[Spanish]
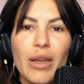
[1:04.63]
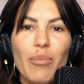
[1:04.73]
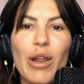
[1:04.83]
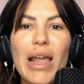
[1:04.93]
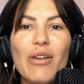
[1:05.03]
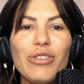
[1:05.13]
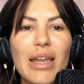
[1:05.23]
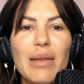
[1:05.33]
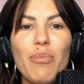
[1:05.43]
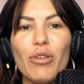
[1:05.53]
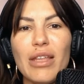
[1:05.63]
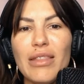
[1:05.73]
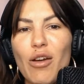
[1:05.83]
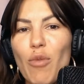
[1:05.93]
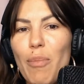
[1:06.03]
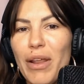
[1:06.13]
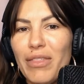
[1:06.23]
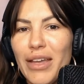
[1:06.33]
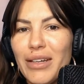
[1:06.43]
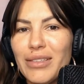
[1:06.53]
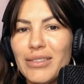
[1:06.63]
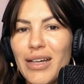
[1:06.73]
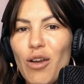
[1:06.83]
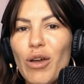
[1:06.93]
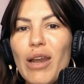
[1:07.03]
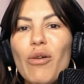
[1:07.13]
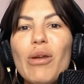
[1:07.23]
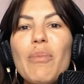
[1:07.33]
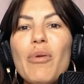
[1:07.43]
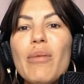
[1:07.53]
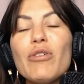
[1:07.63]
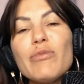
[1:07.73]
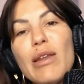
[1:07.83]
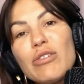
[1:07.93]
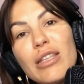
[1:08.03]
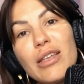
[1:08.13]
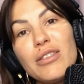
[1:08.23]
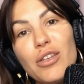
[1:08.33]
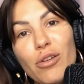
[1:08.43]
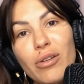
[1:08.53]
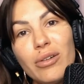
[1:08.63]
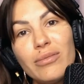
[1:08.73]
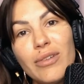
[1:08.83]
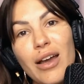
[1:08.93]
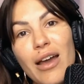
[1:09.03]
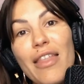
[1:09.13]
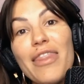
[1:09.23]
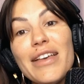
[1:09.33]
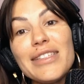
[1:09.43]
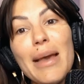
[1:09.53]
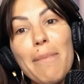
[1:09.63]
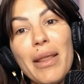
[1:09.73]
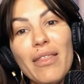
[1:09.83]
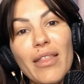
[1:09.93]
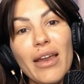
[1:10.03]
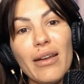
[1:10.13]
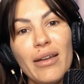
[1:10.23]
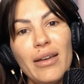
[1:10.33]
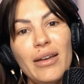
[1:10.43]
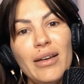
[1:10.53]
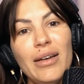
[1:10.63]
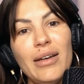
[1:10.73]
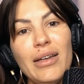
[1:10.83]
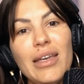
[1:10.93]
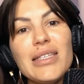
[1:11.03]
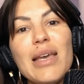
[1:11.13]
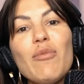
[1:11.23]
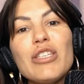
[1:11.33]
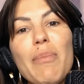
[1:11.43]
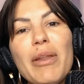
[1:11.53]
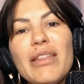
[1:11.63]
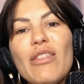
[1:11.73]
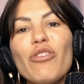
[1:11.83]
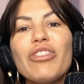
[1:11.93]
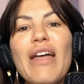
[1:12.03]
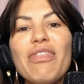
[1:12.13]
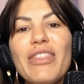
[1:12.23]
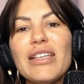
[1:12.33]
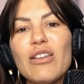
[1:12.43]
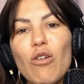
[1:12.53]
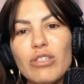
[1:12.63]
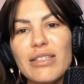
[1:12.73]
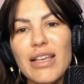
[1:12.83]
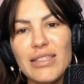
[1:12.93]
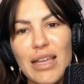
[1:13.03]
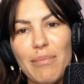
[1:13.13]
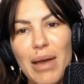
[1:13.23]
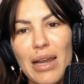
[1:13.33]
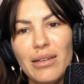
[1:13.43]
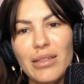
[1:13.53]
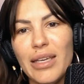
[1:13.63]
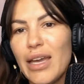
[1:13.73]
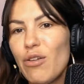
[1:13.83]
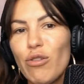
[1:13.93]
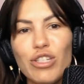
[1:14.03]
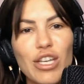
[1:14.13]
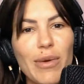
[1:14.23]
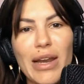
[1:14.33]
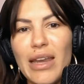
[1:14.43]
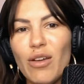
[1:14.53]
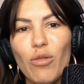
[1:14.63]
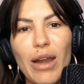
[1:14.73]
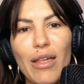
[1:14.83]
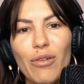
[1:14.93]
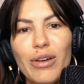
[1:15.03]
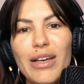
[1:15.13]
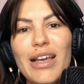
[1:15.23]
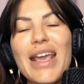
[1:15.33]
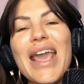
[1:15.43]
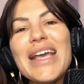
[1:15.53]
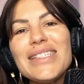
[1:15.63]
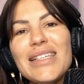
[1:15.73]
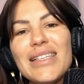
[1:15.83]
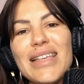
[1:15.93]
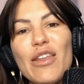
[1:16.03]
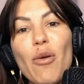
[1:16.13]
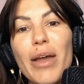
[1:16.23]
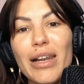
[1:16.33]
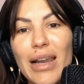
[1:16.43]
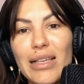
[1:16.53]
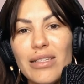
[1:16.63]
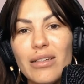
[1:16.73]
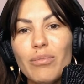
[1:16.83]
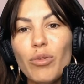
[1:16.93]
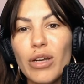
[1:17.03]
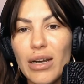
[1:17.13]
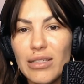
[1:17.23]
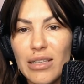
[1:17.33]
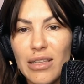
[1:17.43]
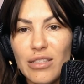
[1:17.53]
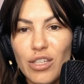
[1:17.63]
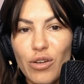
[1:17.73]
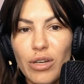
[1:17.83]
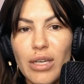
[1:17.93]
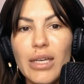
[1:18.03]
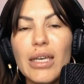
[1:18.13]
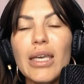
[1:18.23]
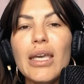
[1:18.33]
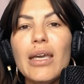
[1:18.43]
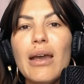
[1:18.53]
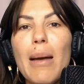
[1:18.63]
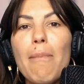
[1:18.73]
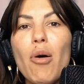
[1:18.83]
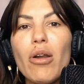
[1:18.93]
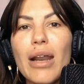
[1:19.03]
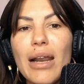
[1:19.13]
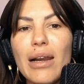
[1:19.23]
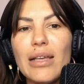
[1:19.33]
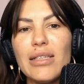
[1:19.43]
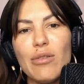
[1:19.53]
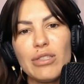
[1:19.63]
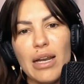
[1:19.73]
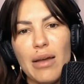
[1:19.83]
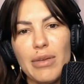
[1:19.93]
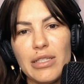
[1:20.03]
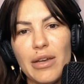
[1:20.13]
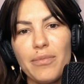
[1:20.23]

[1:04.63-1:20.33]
Pero hay algo tan importante como aprender, a lo que luego le ponemos menos atención, desaprender. Y es que hemos aprendido tantas cosas que están mal y que no nos llevan a ningún lado, que es necesario verlas, ponerles atención y borrarlas de nuestra cabeza.